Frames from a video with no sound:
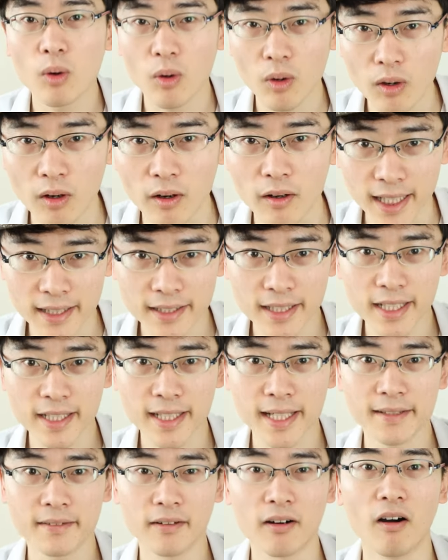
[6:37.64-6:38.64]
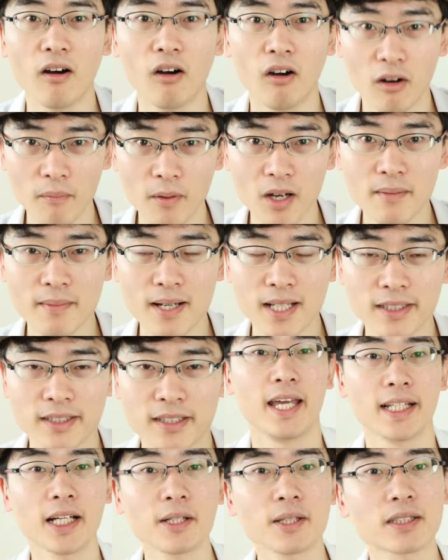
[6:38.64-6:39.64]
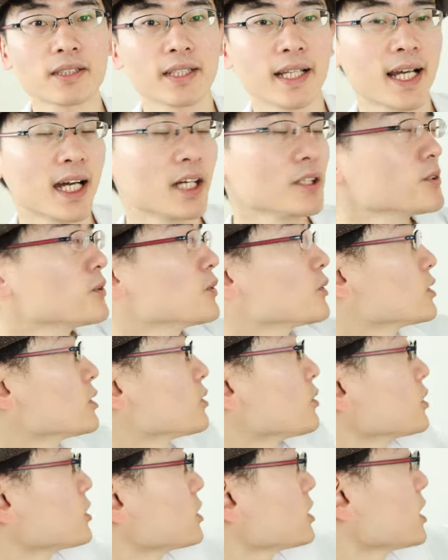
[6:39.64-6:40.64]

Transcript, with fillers: 法をやっていきたいと思います。えなおですね監督、こ